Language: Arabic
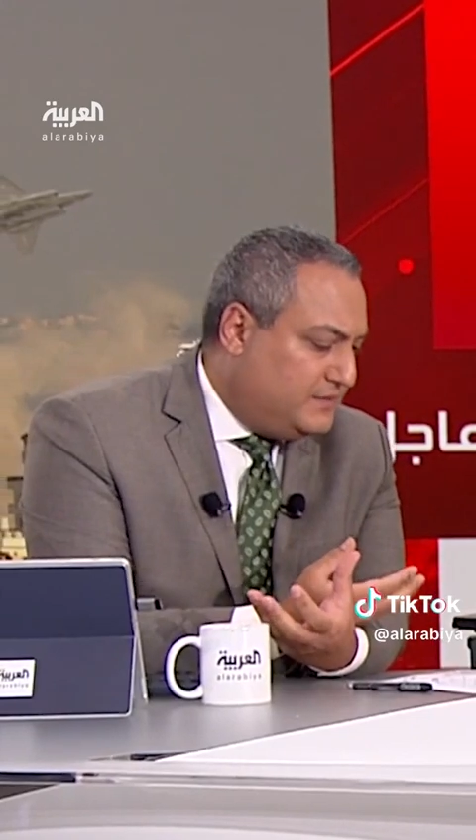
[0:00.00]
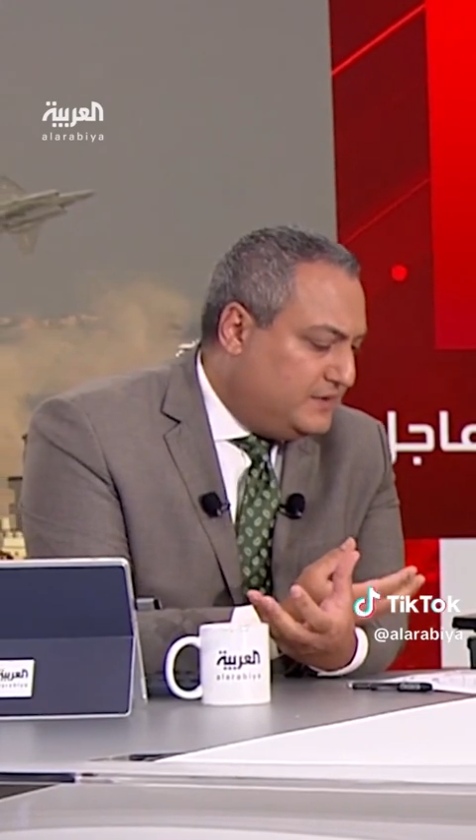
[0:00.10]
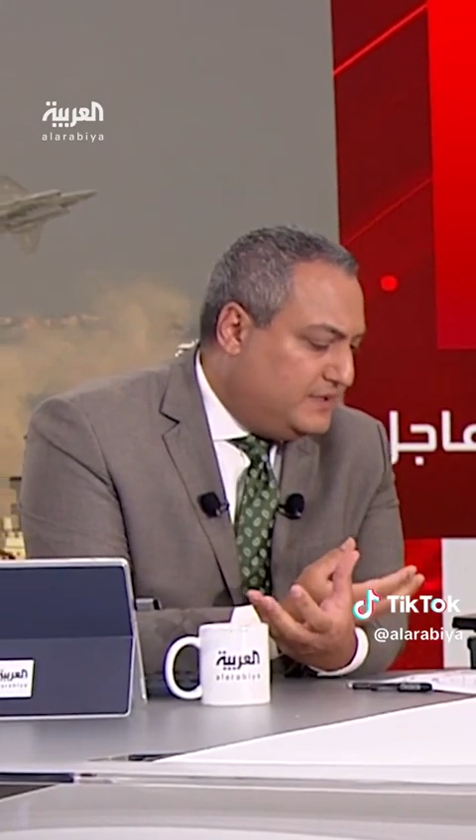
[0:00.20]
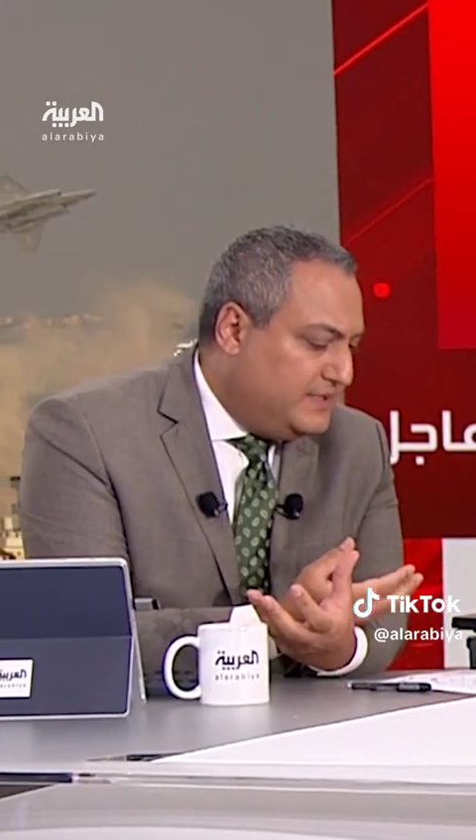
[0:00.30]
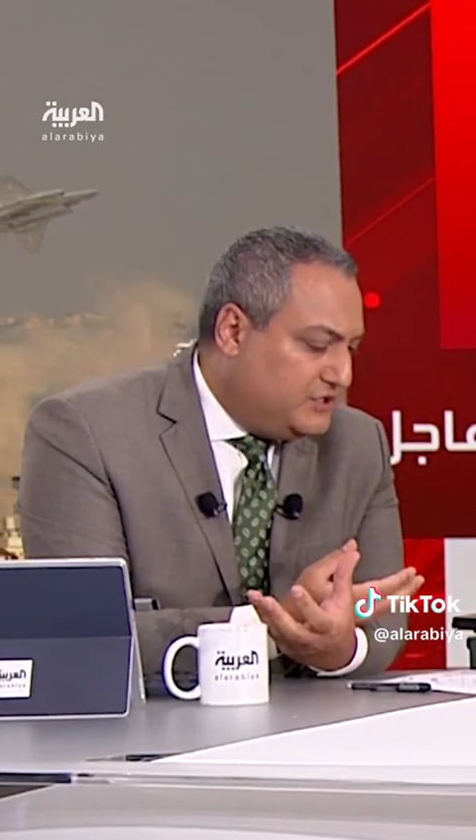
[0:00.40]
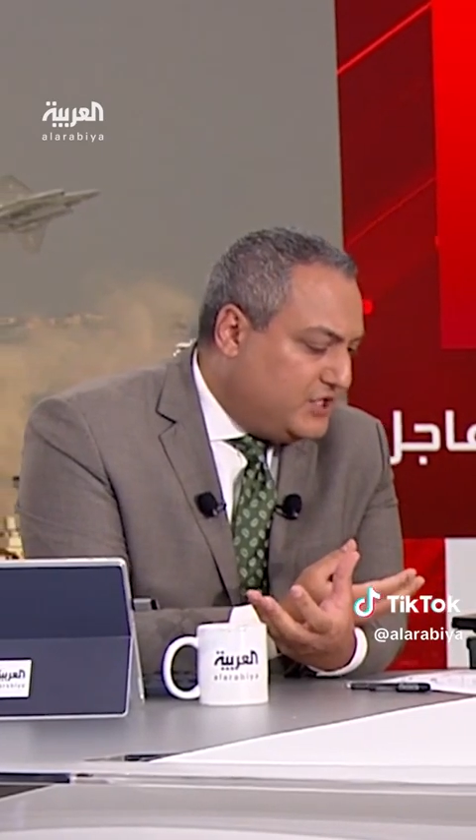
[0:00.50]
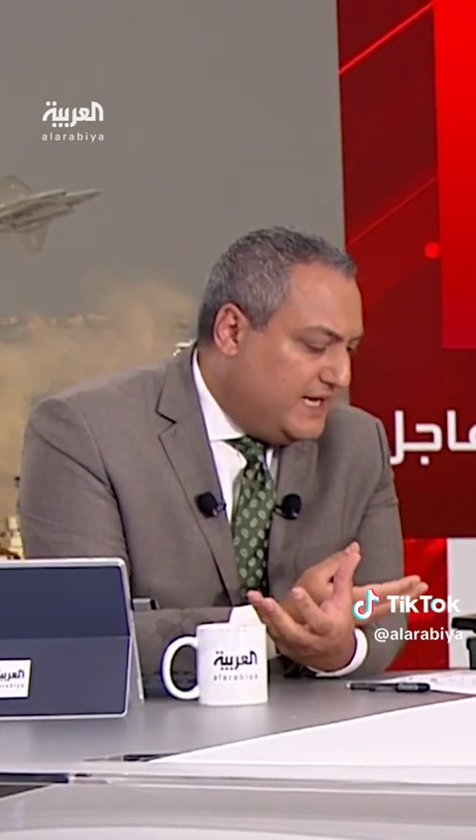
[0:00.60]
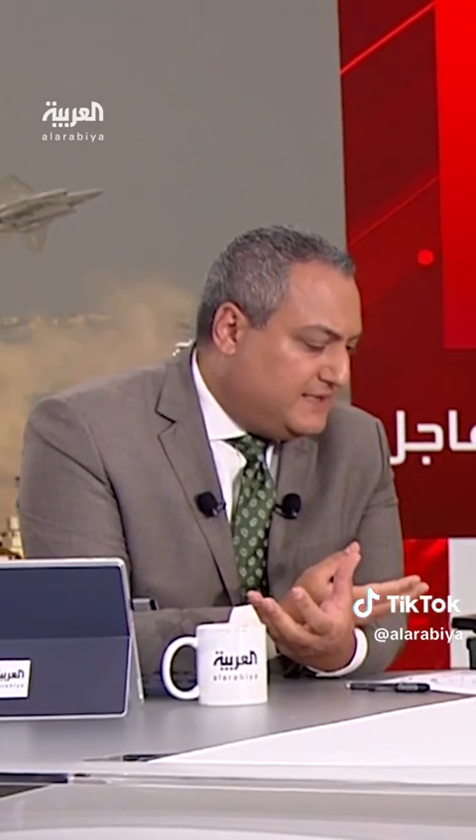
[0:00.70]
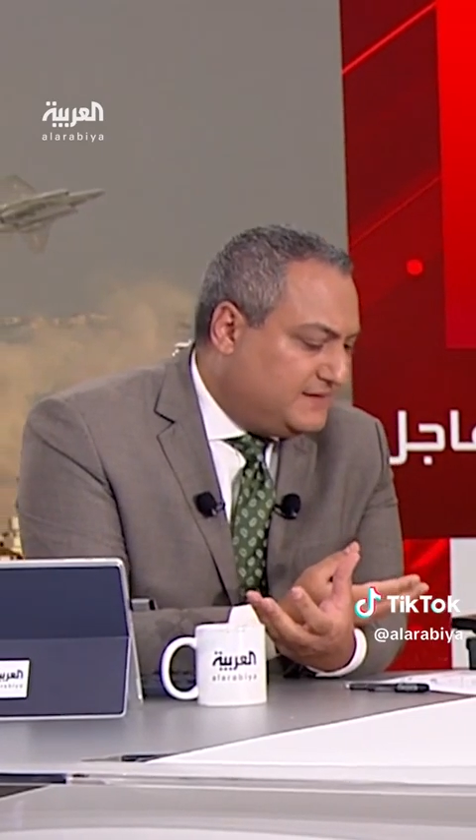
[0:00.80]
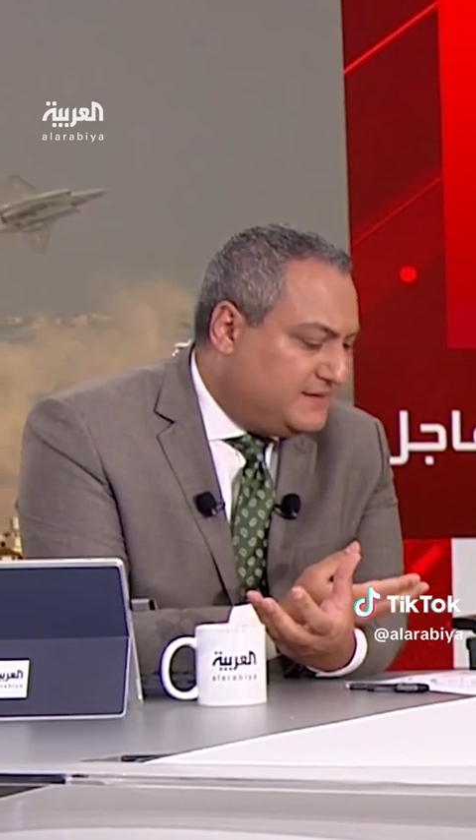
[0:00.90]

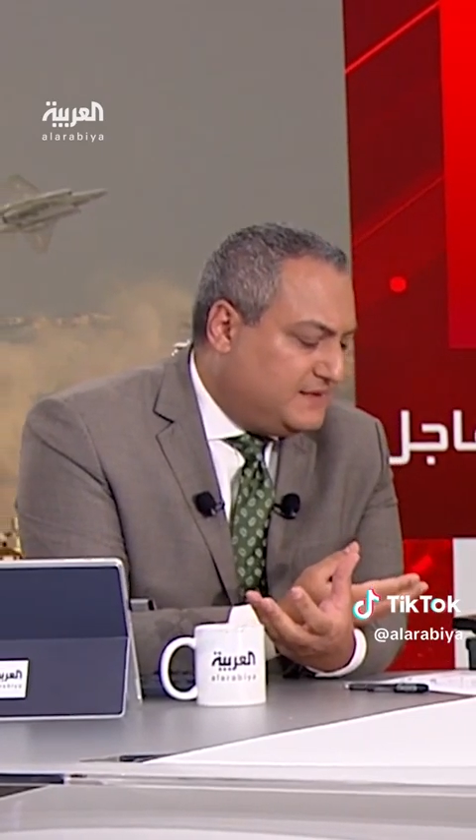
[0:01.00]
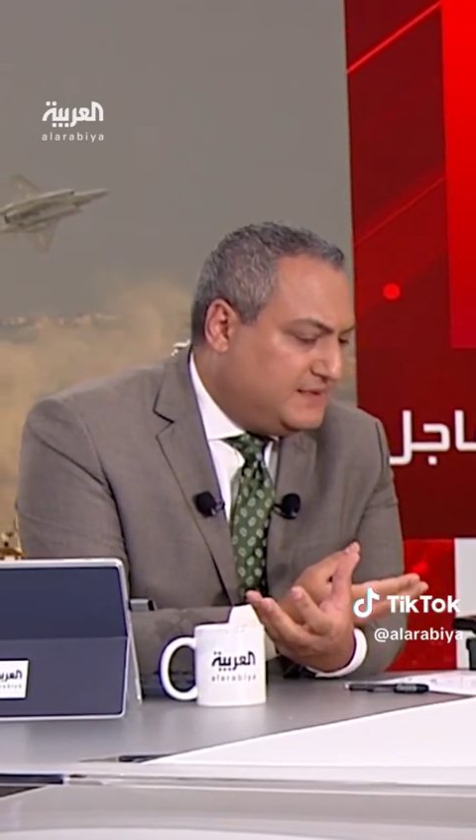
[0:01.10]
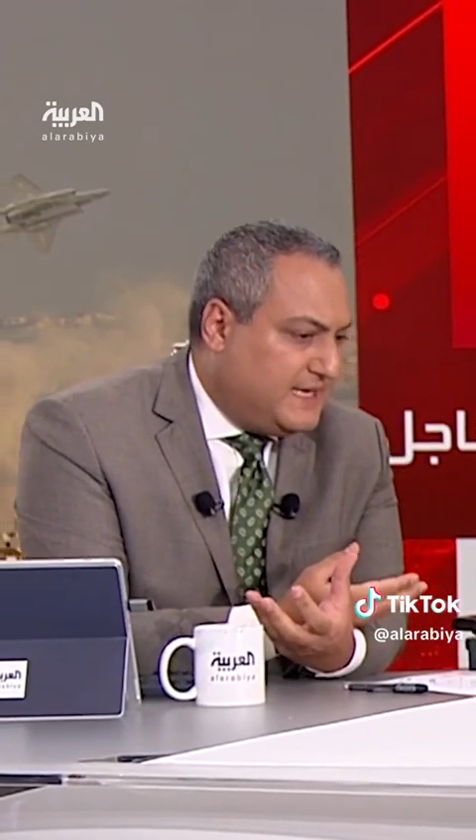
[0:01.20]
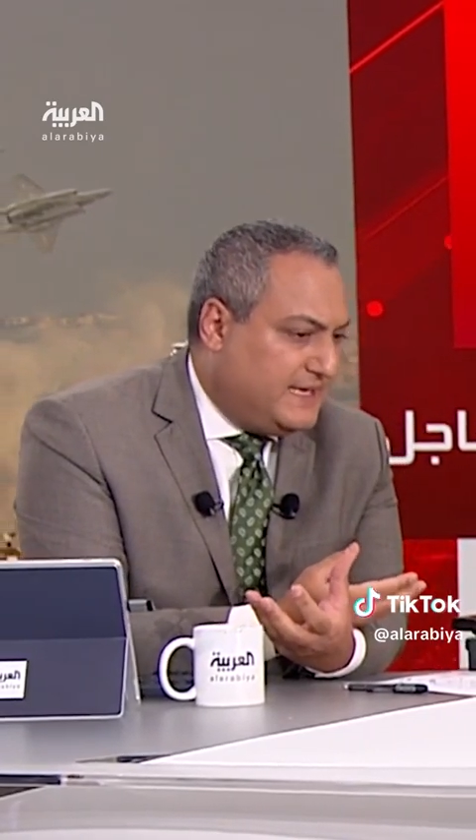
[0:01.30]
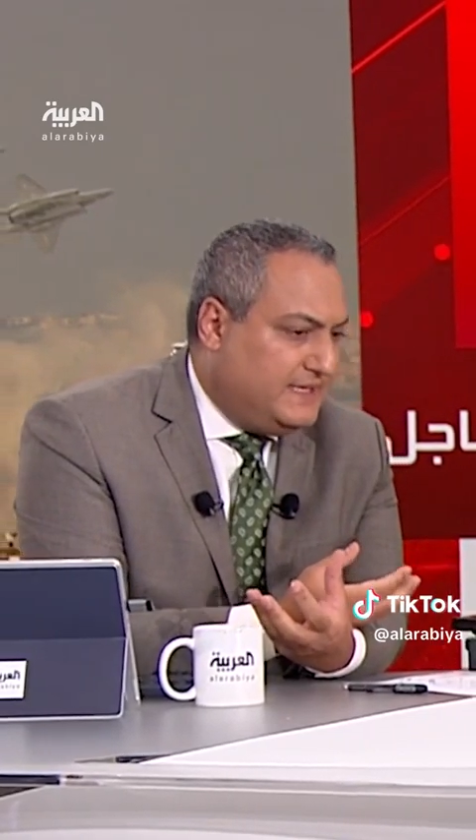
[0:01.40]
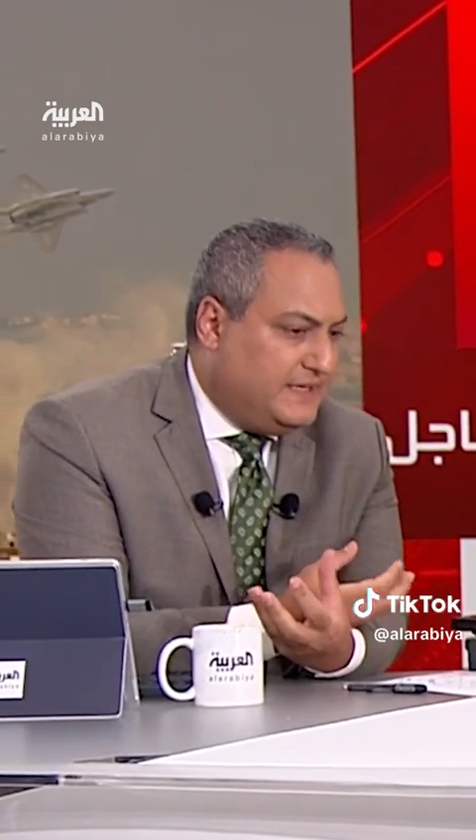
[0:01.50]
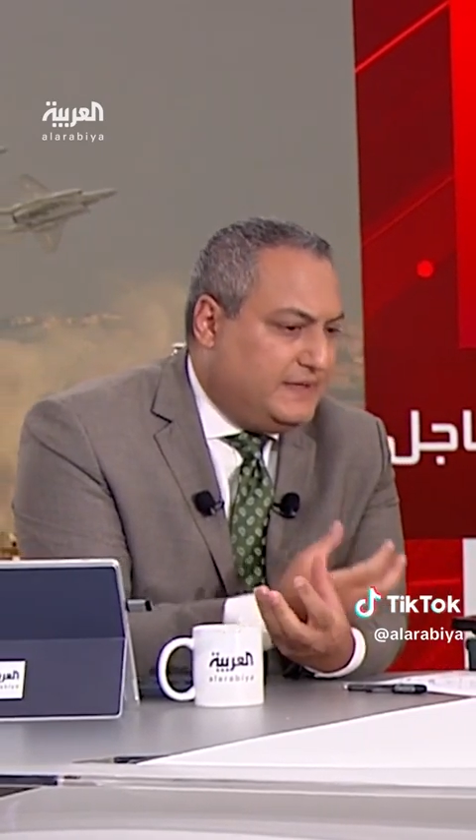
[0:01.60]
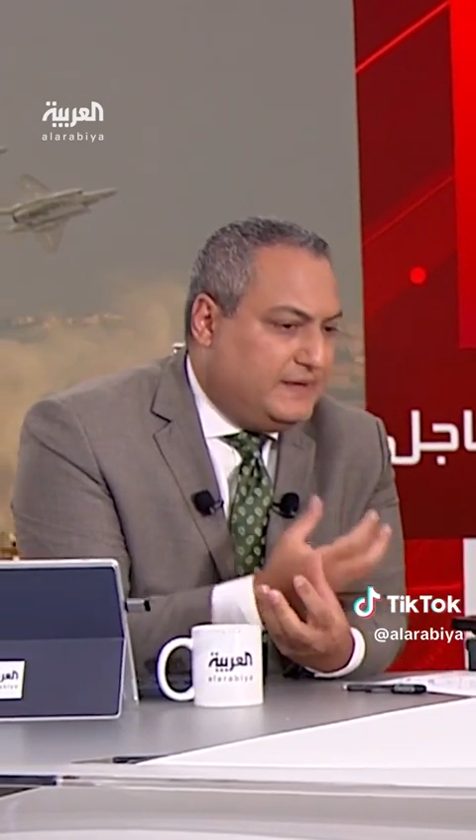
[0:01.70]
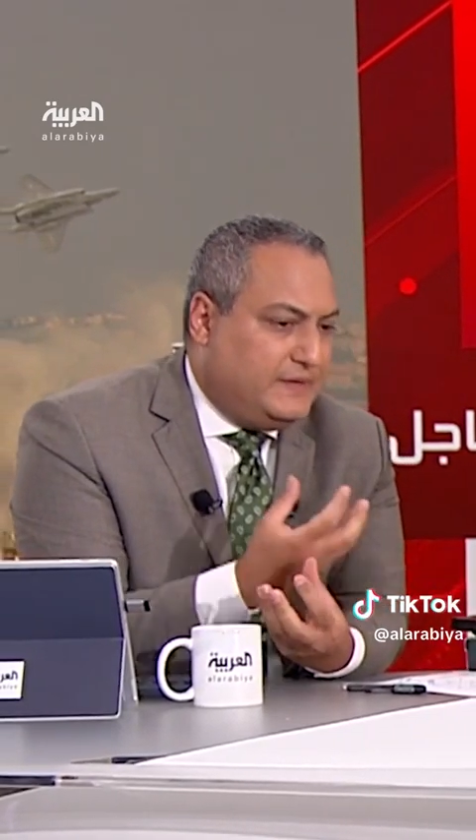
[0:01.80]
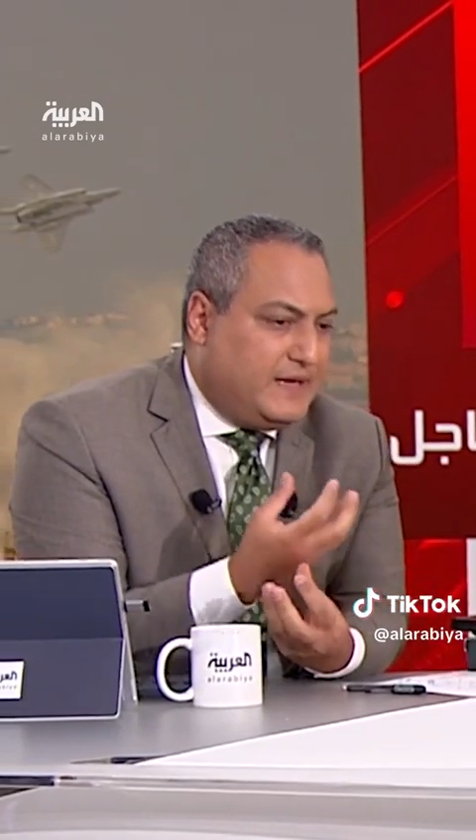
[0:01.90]
لجهة
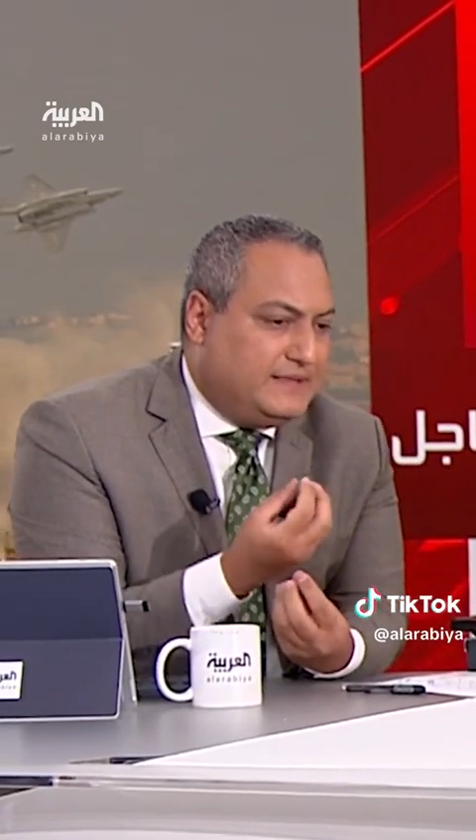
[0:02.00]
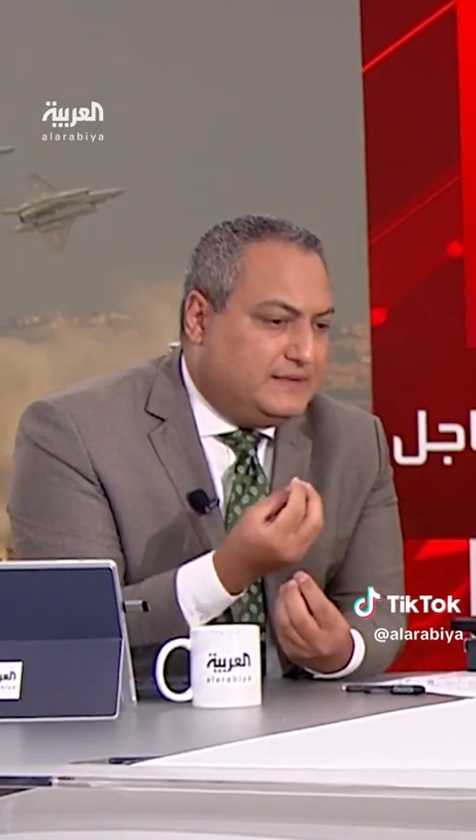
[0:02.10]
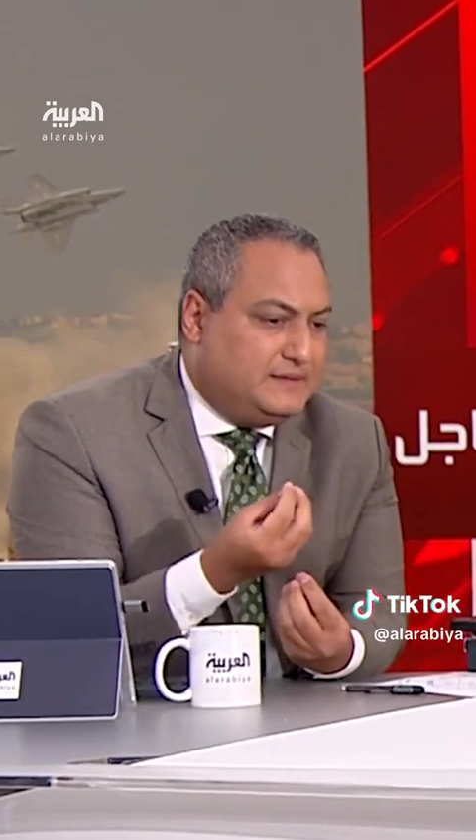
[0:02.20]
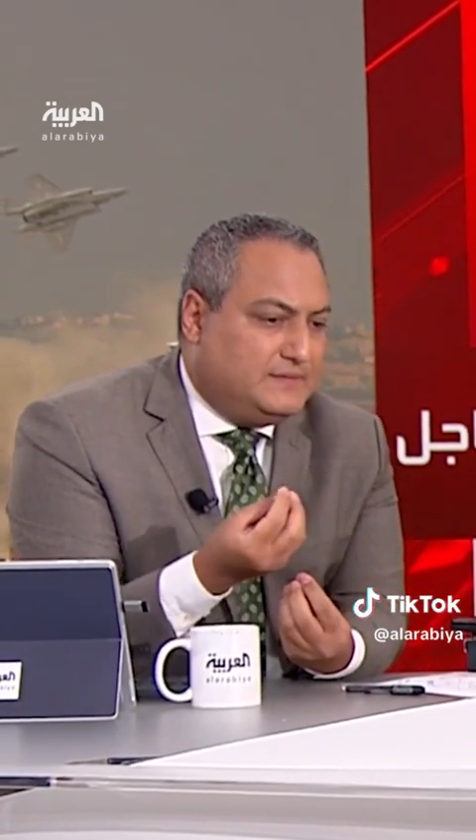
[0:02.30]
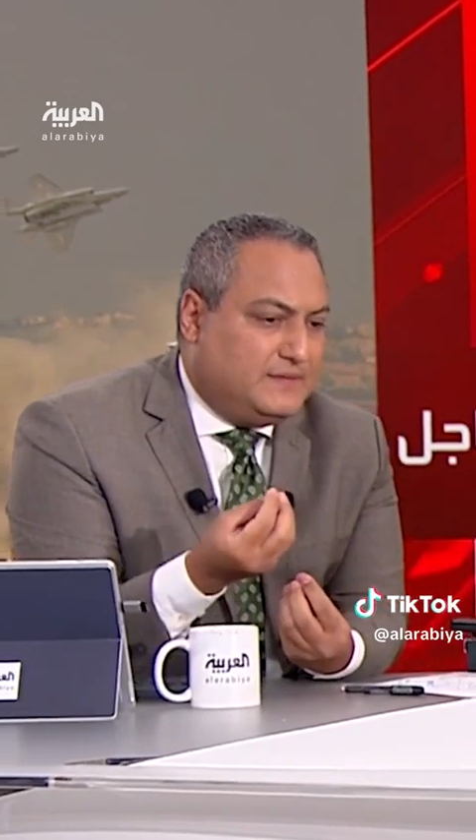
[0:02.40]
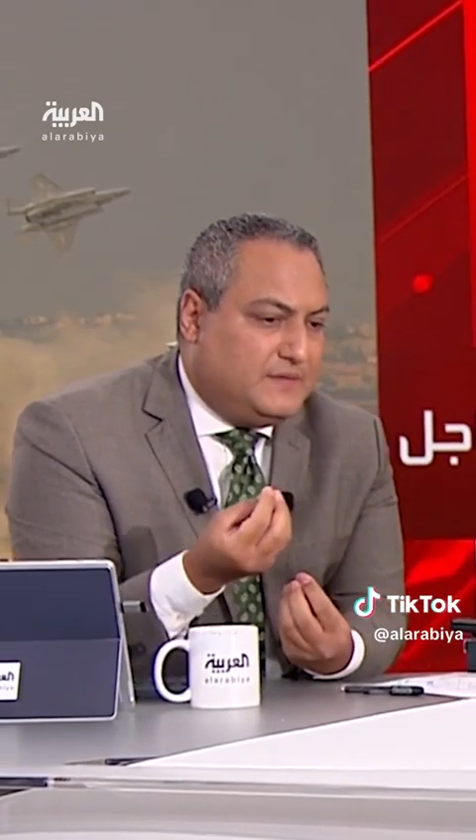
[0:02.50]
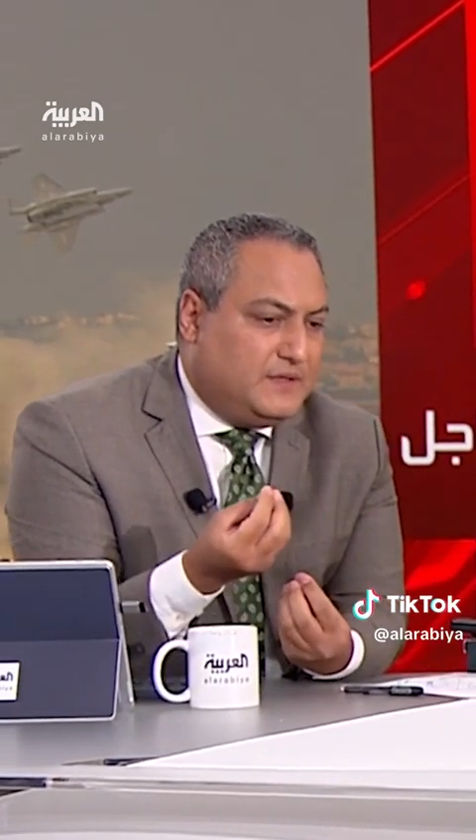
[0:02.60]
يعني أن